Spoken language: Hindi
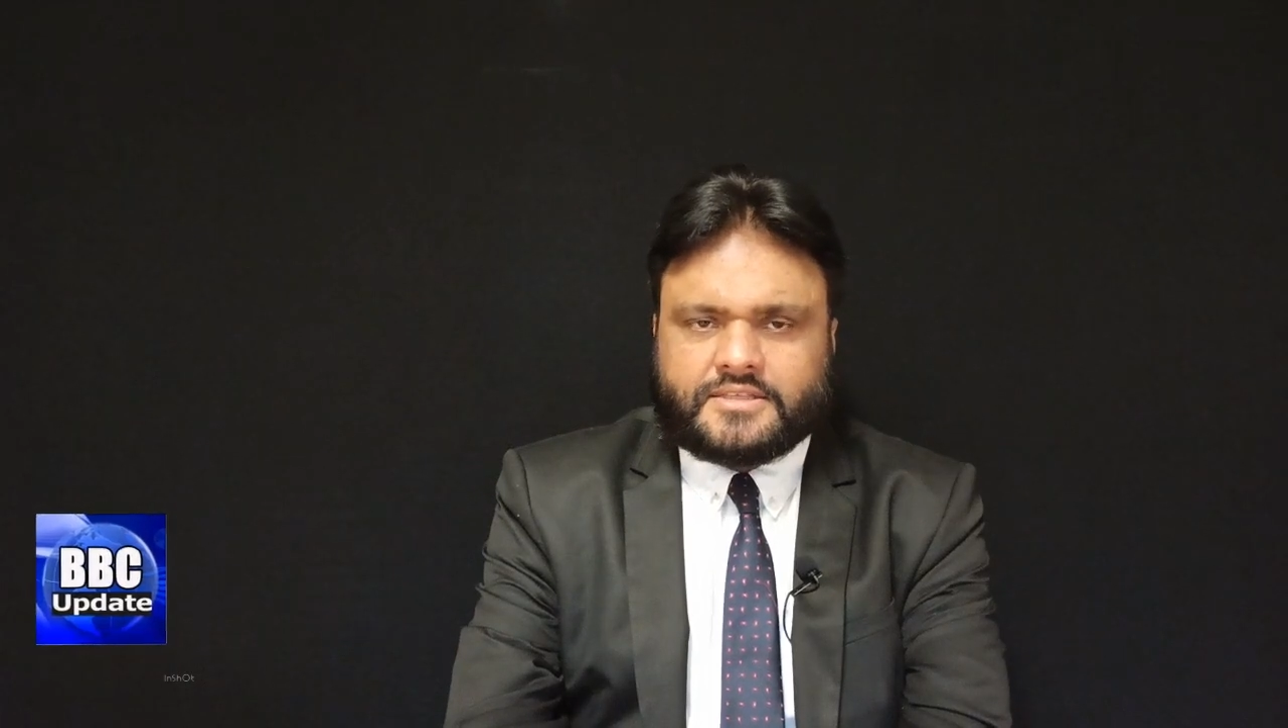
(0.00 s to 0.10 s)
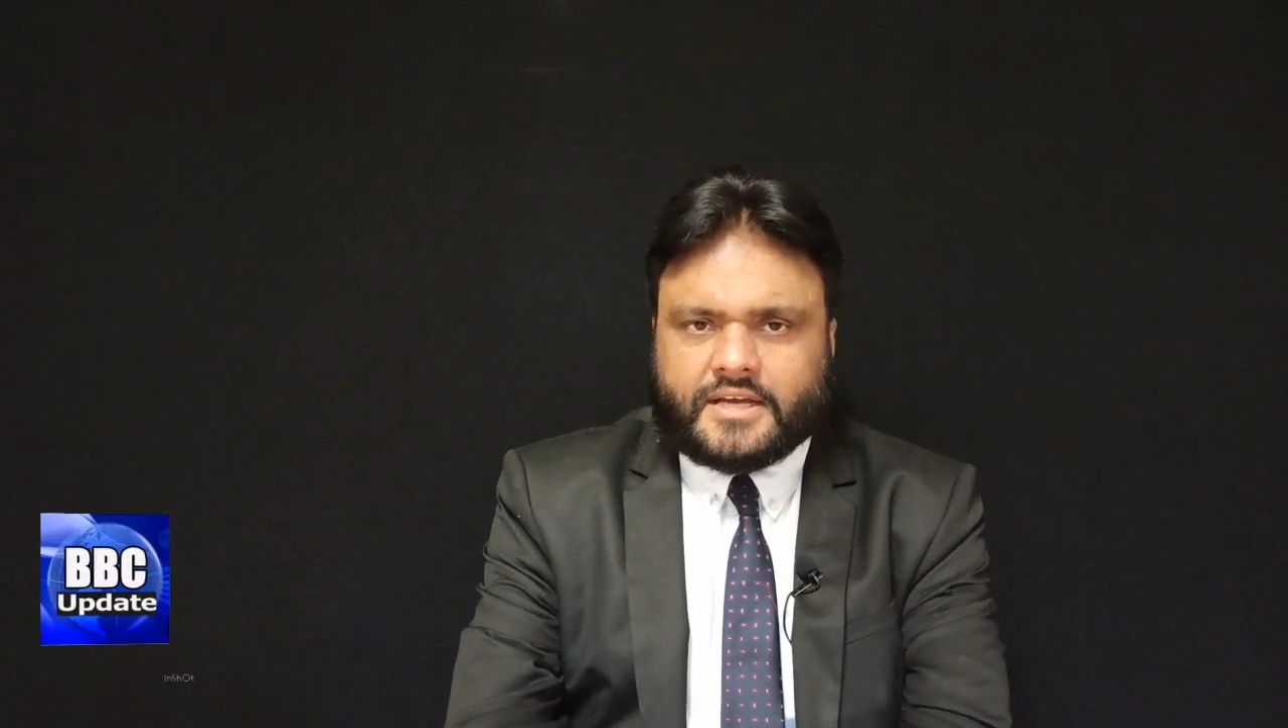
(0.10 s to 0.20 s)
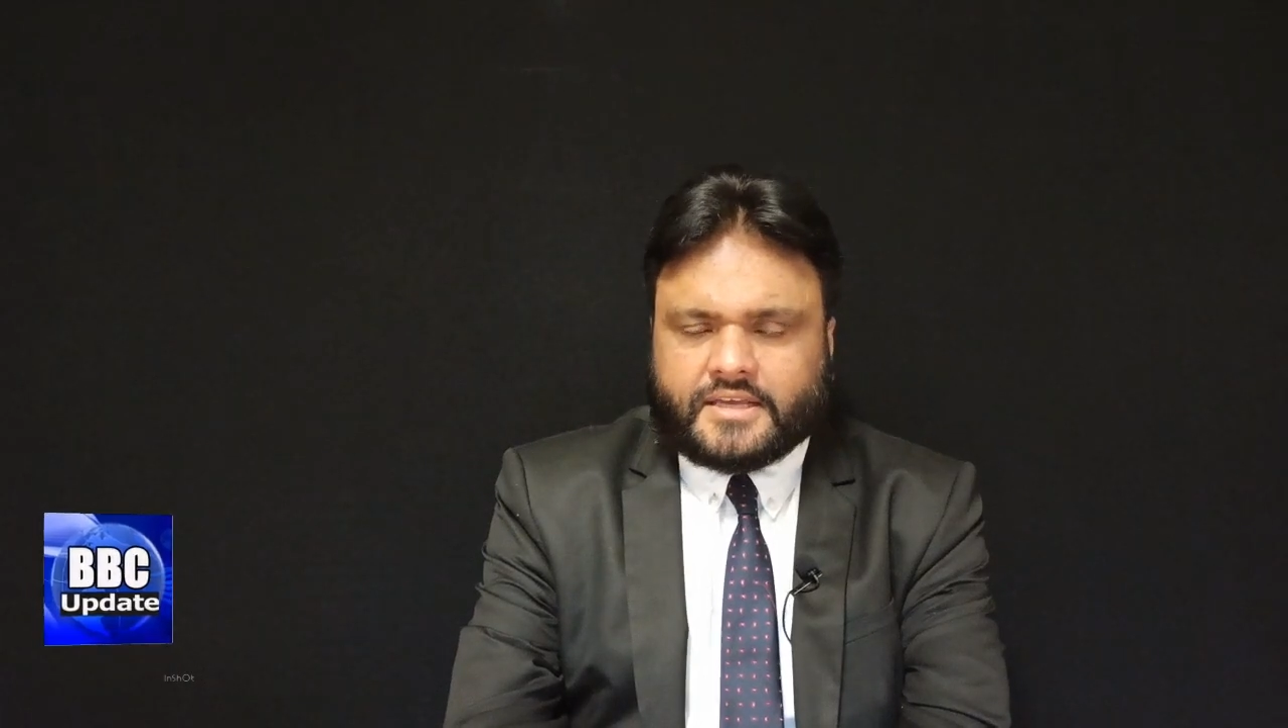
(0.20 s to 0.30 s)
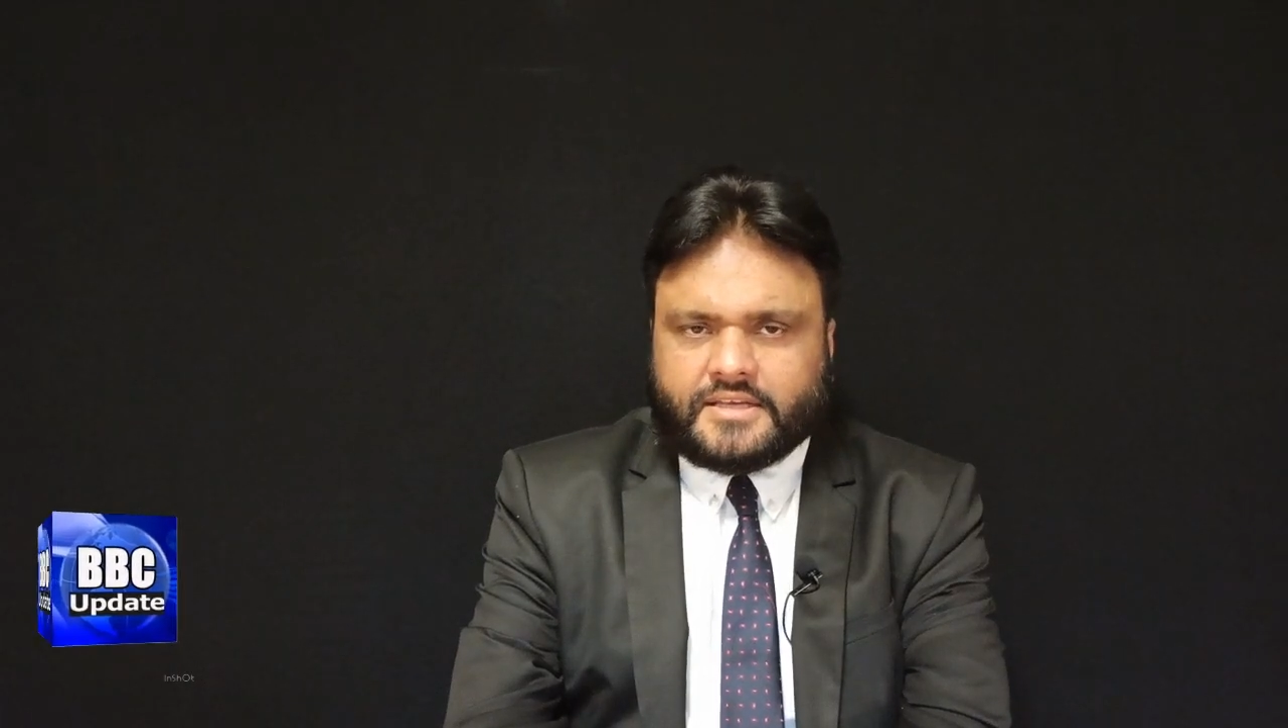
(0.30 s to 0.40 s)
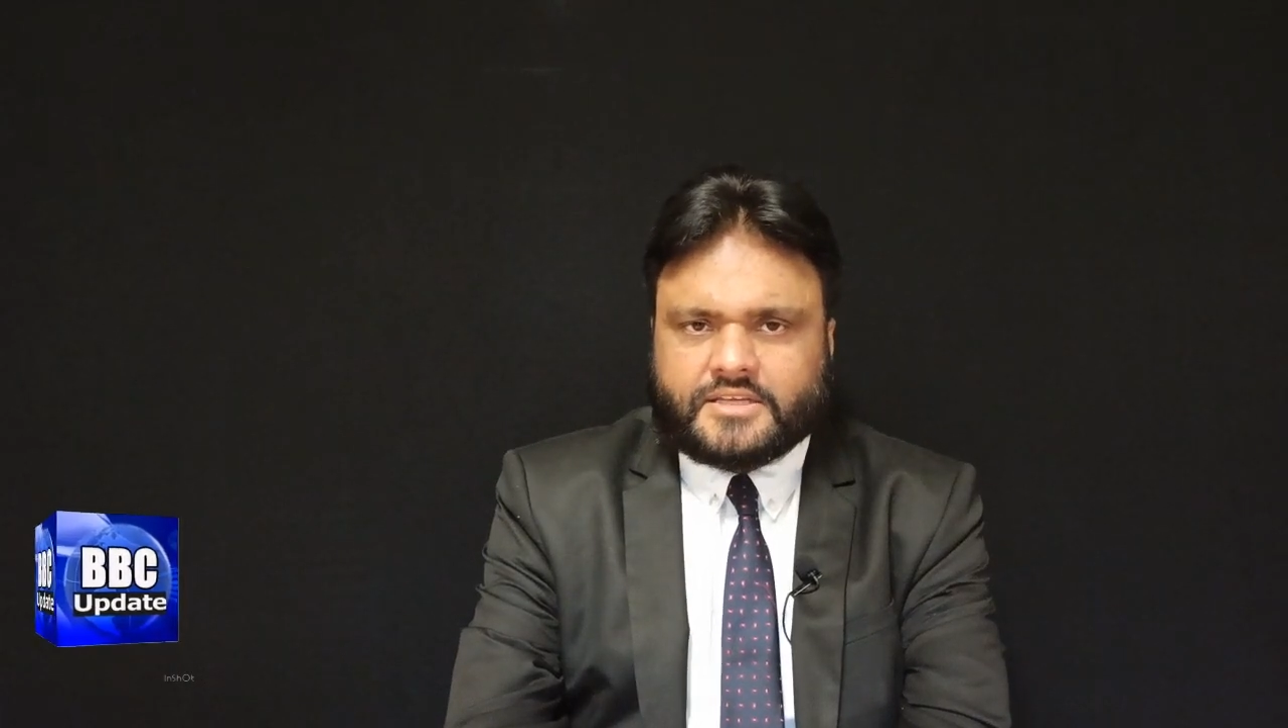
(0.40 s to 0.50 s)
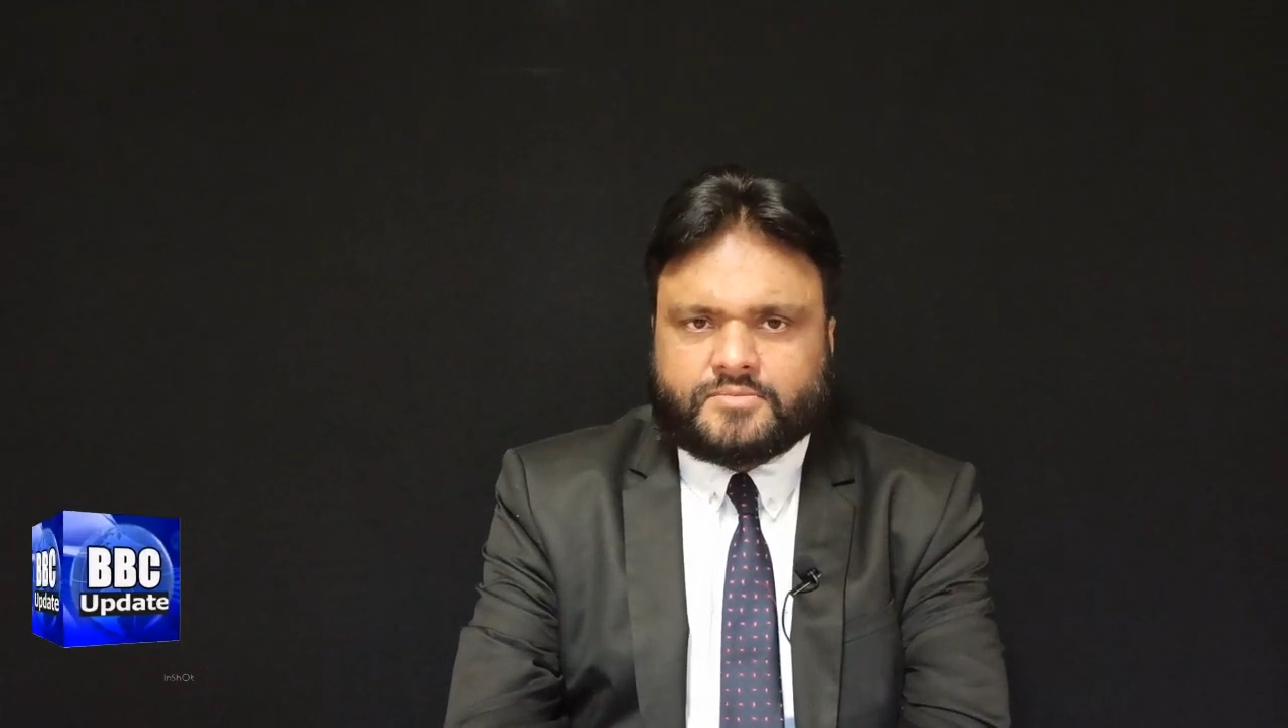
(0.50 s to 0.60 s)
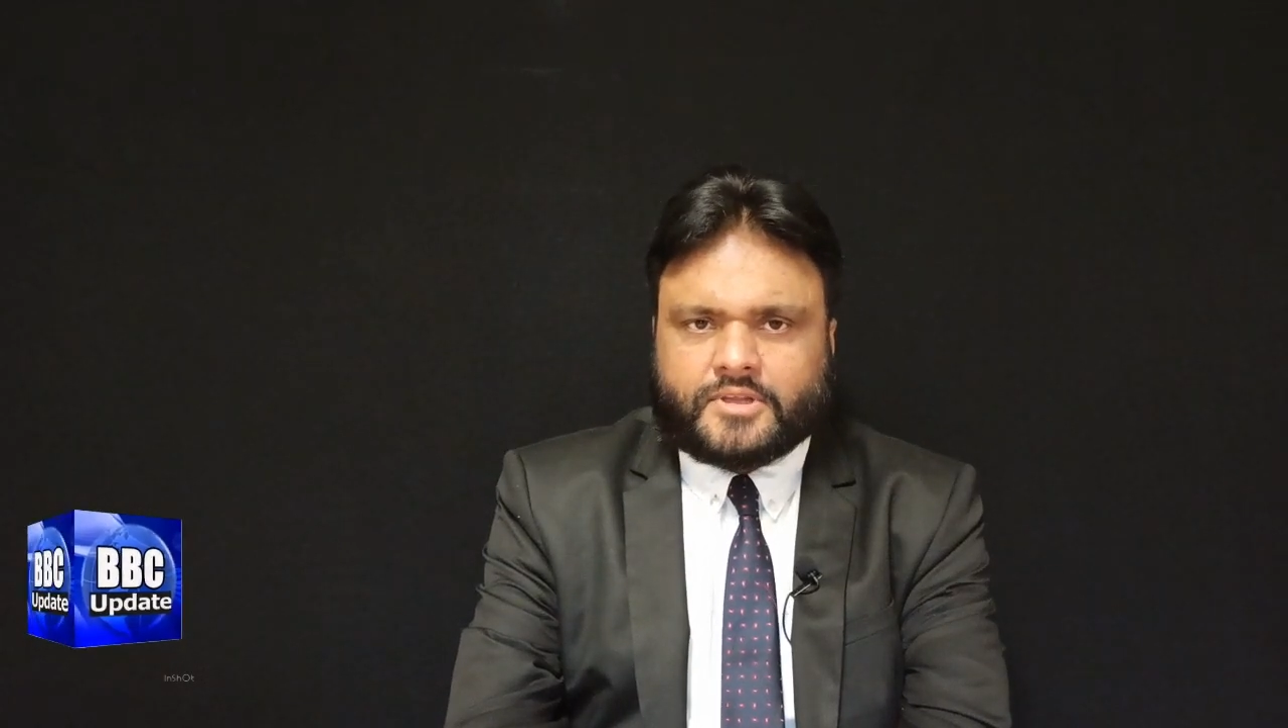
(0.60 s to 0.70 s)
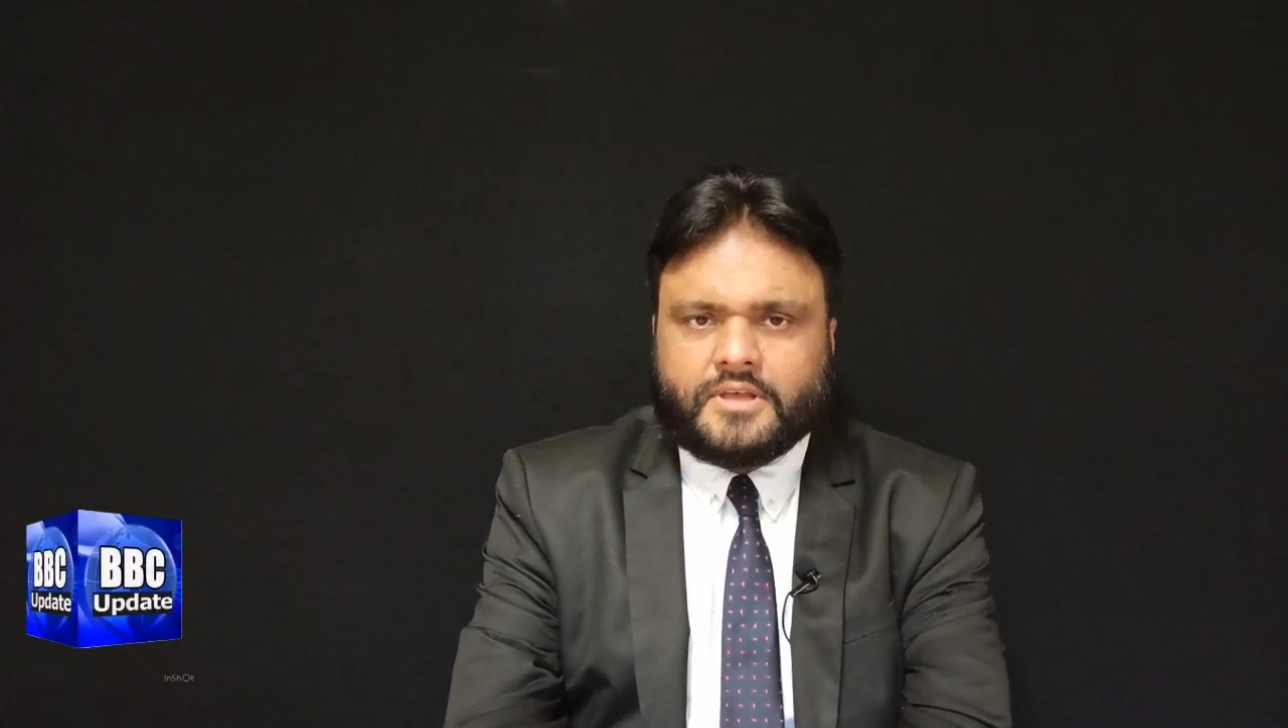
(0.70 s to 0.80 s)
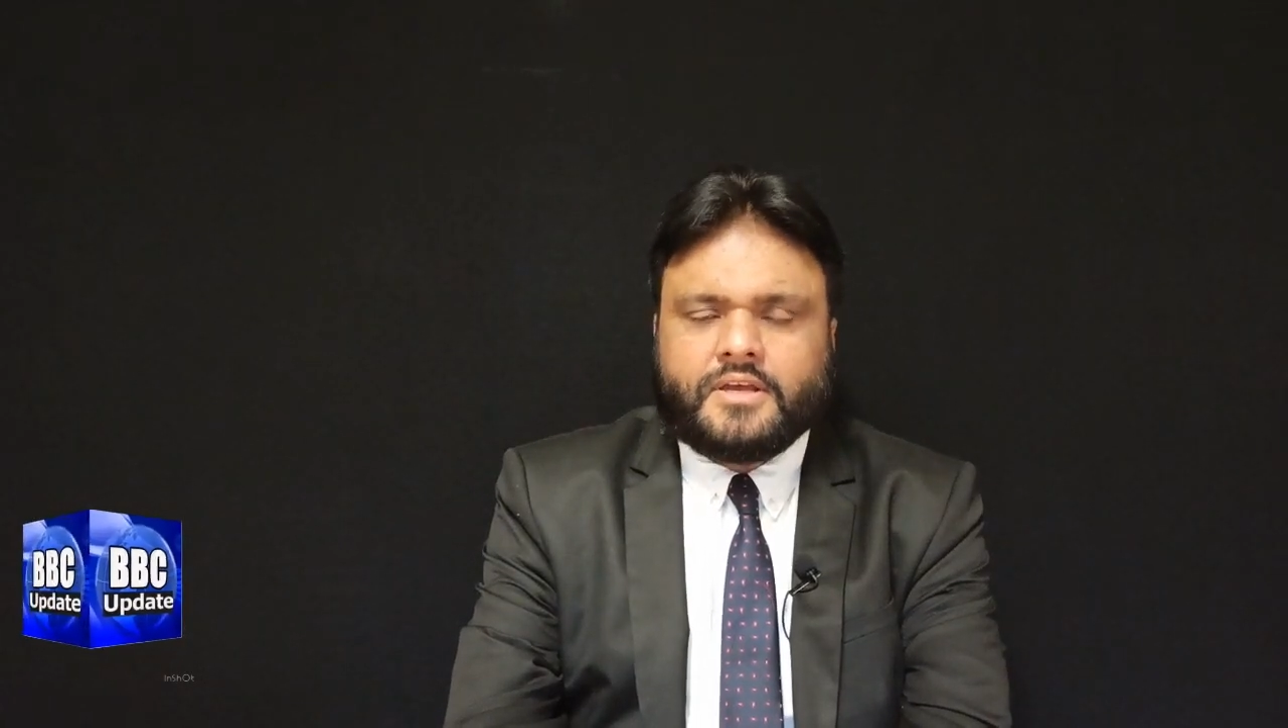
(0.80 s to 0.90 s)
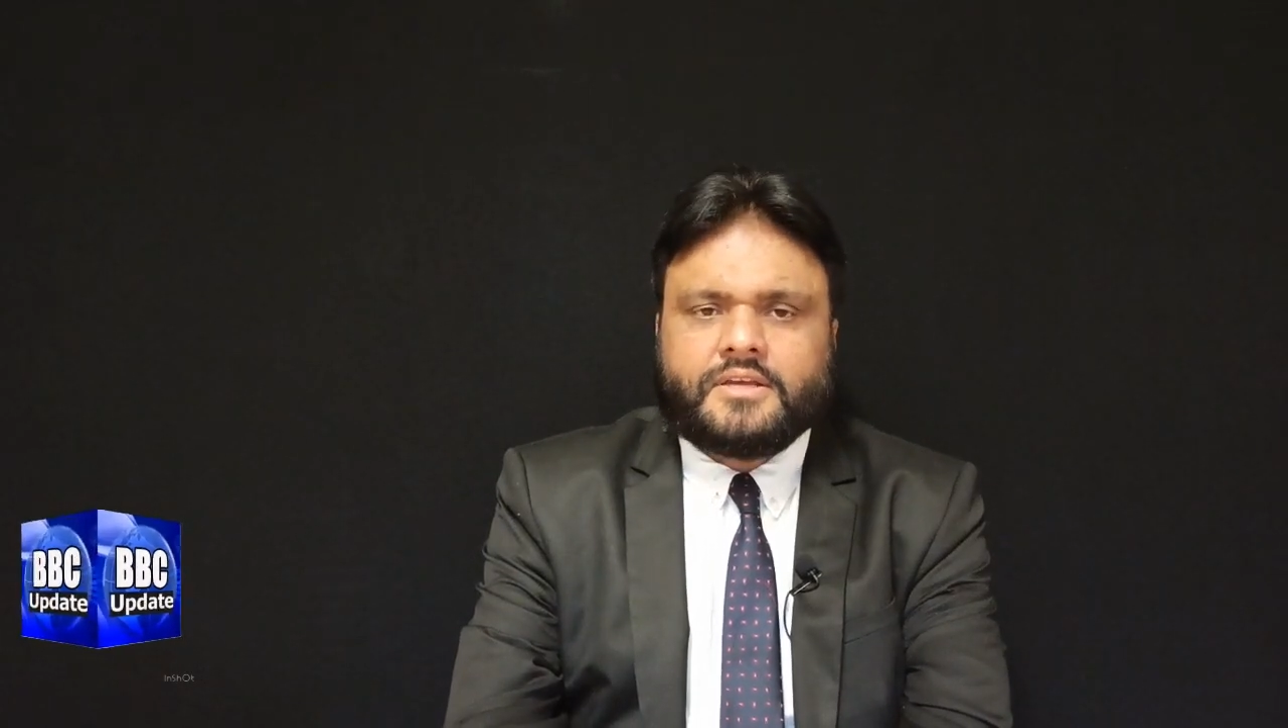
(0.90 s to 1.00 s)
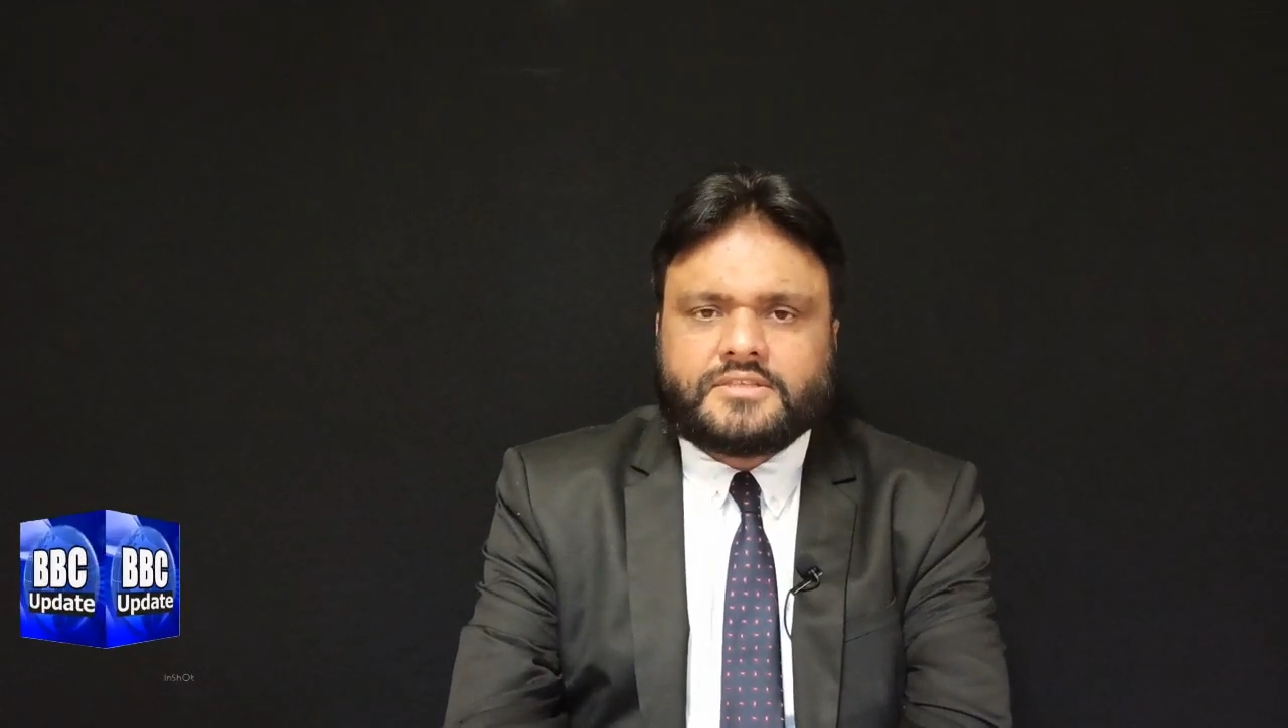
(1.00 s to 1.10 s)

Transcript: जंग की नस्बत